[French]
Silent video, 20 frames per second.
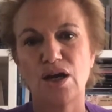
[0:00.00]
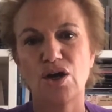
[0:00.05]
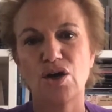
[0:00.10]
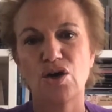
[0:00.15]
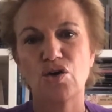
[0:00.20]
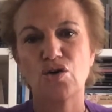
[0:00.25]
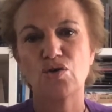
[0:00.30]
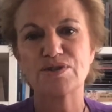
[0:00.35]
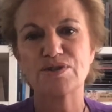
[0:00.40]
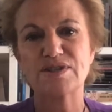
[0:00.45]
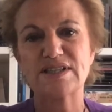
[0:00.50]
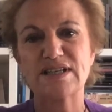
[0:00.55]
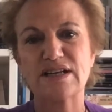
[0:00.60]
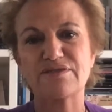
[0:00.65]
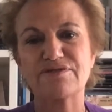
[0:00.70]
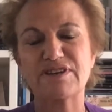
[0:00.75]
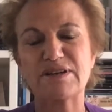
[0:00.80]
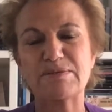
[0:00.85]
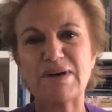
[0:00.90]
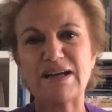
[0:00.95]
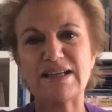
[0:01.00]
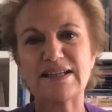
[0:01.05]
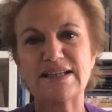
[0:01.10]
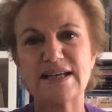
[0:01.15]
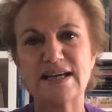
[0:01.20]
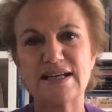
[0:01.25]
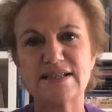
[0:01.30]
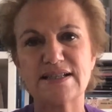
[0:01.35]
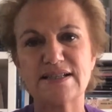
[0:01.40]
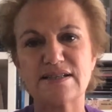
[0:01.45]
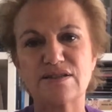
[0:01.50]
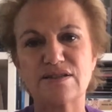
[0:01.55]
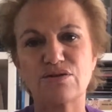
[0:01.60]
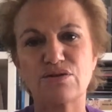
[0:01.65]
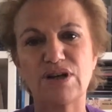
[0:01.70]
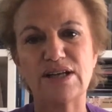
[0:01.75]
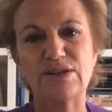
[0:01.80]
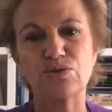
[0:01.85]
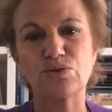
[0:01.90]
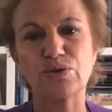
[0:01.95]
Conservez, ma nièce de
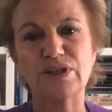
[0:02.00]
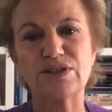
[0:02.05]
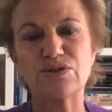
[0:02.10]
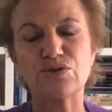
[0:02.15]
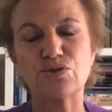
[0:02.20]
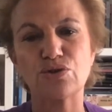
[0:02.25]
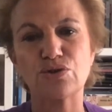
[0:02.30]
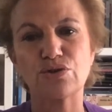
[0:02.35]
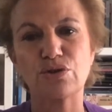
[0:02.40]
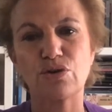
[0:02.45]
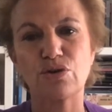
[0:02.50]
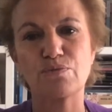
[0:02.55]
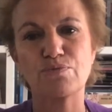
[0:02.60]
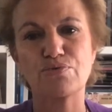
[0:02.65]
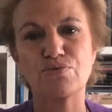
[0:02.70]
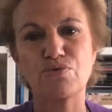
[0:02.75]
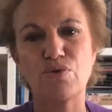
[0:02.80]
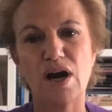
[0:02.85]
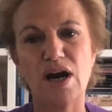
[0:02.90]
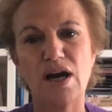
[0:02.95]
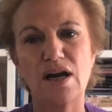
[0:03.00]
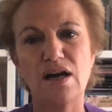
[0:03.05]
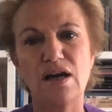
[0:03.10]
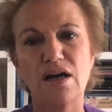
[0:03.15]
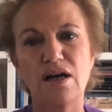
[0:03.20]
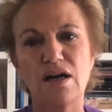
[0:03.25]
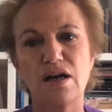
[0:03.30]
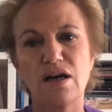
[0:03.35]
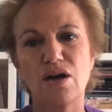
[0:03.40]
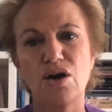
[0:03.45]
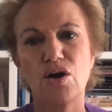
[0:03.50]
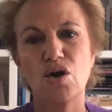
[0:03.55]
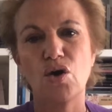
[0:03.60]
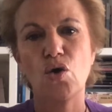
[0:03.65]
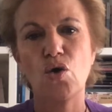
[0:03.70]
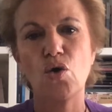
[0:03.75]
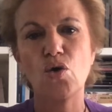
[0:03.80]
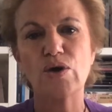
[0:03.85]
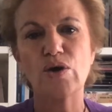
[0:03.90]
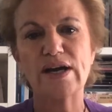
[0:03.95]
la nourriture dans le poêle
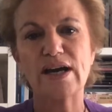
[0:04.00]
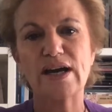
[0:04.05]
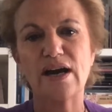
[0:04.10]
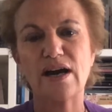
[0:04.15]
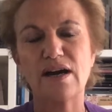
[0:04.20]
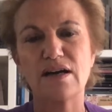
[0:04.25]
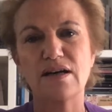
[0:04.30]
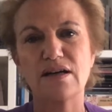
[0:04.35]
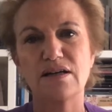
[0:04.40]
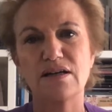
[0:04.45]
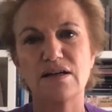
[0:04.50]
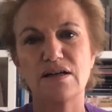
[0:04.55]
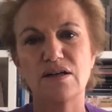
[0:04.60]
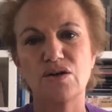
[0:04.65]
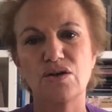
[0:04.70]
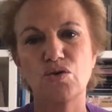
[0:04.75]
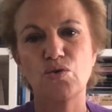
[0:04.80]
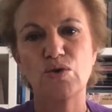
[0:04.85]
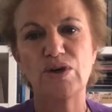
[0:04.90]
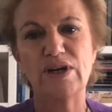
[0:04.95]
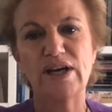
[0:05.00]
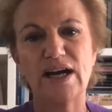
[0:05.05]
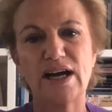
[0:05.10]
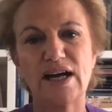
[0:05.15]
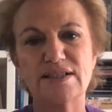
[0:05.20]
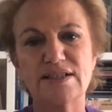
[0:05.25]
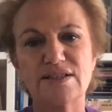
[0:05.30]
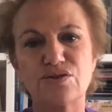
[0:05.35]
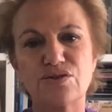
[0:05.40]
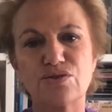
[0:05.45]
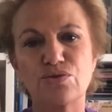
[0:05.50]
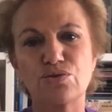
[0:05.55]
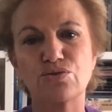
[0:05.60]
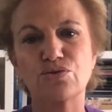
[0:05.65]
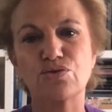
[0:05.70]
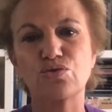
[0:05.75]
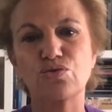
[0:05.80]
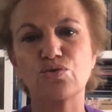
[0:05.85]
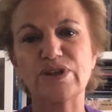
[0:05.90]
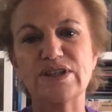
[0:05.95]
au cas où les rations de
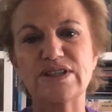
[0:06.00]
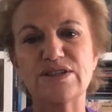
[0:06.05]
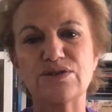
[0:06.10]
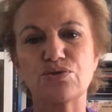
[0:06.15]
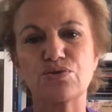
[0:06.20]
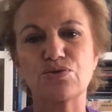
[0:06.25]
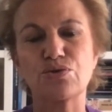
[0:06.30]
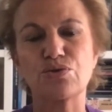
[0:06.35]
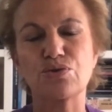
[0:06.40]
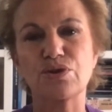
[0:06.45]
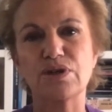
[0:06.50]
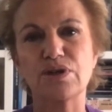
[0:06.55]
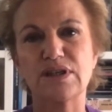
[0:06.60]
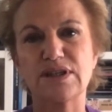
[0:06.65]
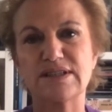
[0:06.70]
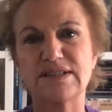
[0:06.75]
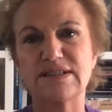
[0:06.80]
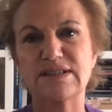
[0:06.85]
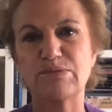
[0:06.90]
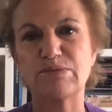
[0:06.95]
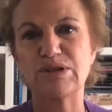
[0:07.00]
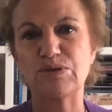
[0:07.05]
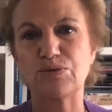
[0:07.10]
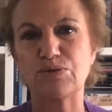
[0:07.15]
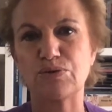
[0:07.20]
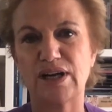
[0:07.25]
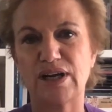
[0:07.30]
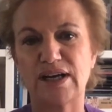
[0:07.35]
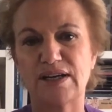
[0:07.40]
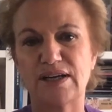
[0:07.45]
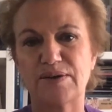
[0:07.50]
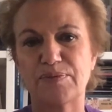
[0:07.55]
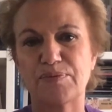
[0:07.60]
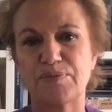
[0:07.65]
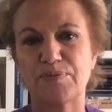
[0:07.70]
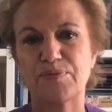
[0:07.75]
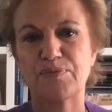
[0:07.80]
nourriture diminueraient.